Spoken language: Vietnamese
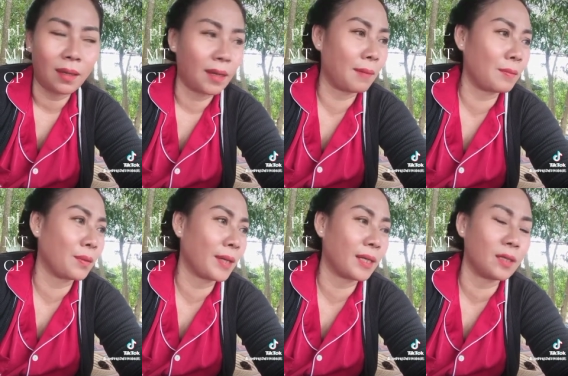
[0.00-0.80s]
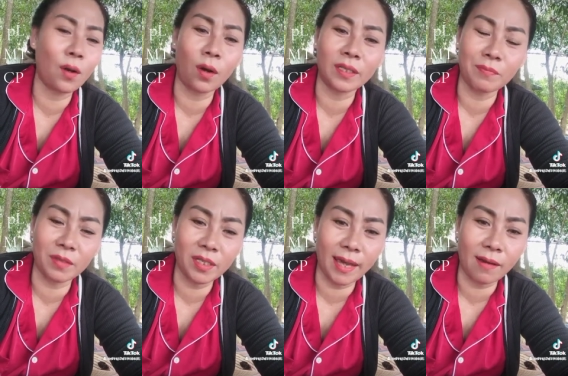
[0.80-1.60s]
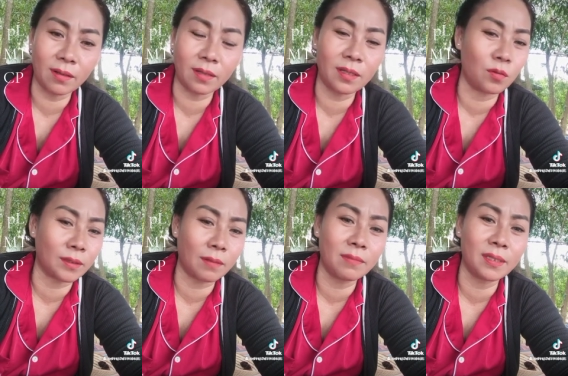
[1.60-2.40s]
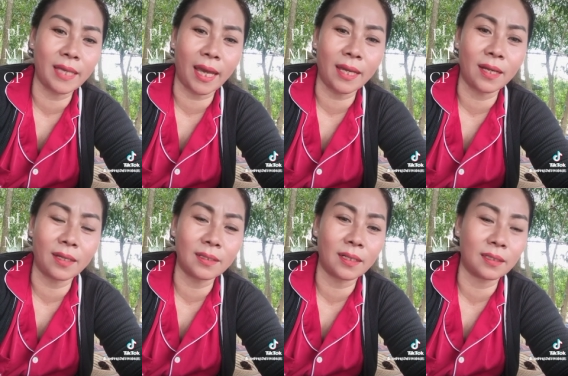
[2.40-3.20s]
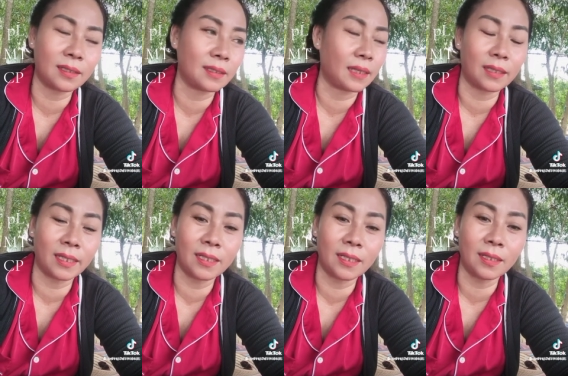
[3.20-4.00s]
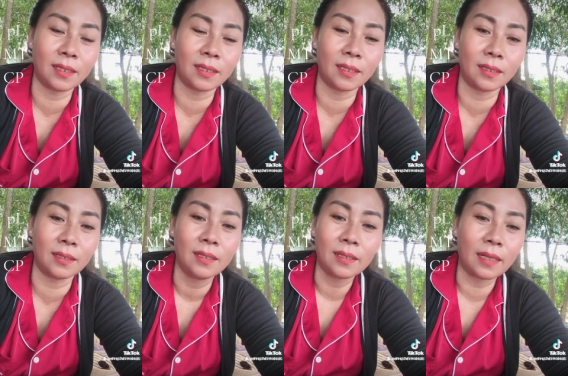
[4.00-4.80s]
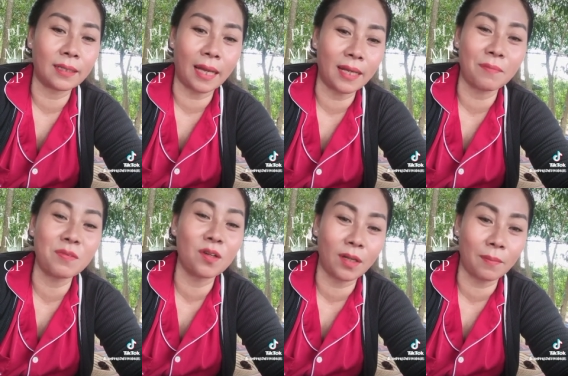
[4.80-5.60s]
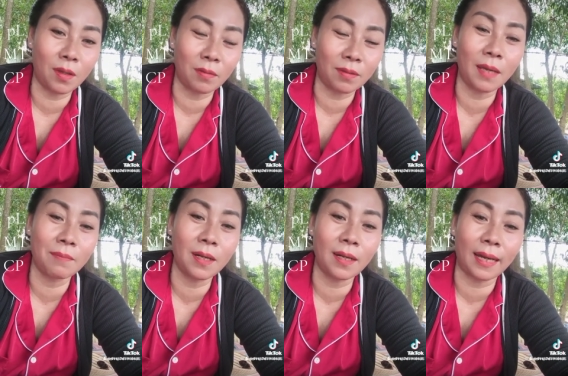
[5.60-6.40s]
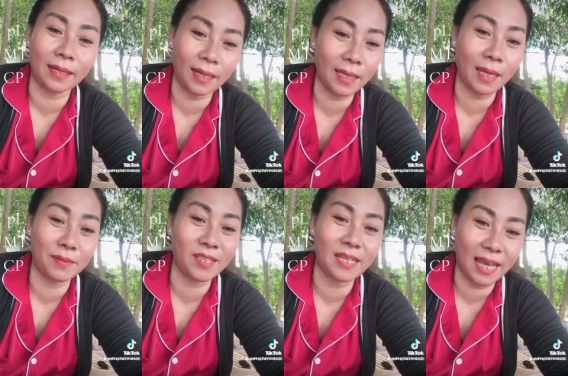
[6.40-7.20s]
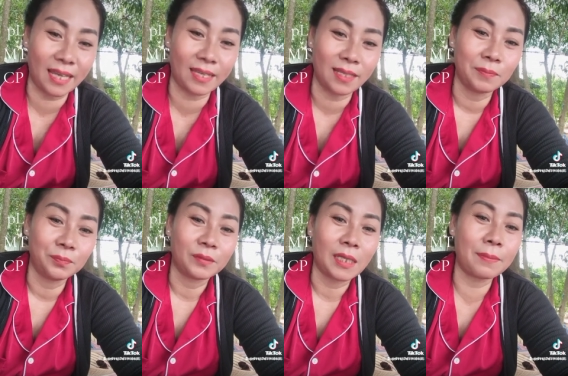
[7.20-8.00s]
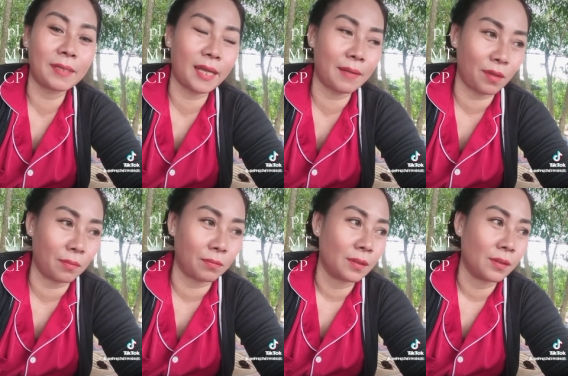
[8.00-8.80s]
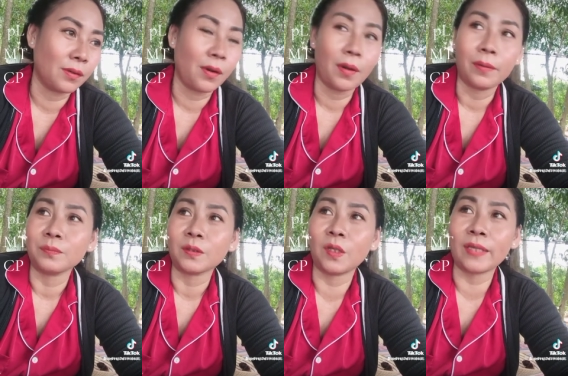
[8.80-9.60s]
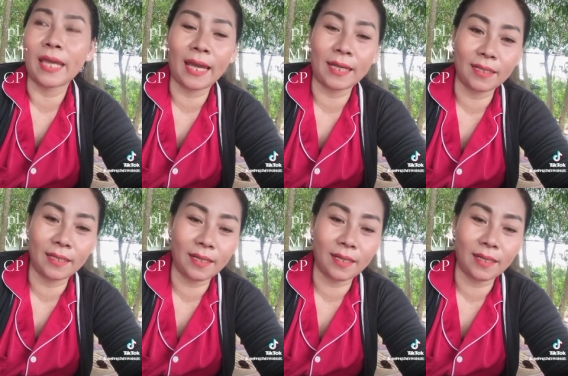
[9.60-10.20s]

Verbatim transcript: em nuôi hai đứa con thêm đứa cháu nữa với cuộc sống bươn chải ở à, thành thị nữa nên hiện tại là em chưa có 50 nhưng em hứa là anh lấy em sẽ đi dây em sẽ vay 50 còn nhà thì